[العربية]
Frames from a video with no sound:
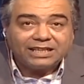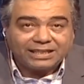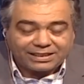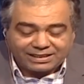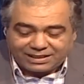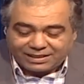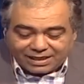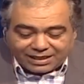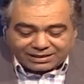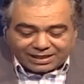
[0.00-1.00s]

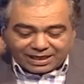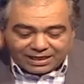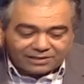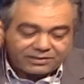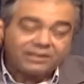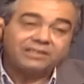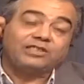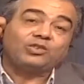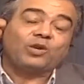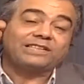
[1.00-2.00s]
اخر حاجه اعتقد
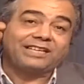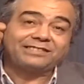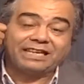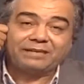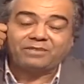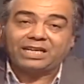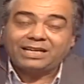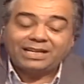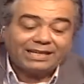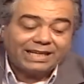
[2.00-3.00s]
ان الوقت هيداهمنا
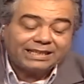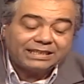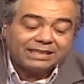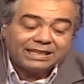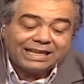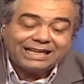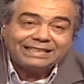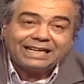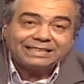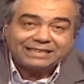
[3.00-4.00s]
لكن
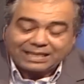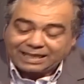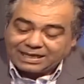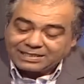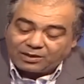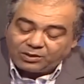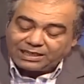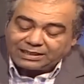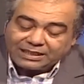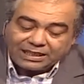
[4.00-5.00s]
انا اخر حاجه عايز اقول
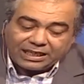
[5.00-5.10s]
لك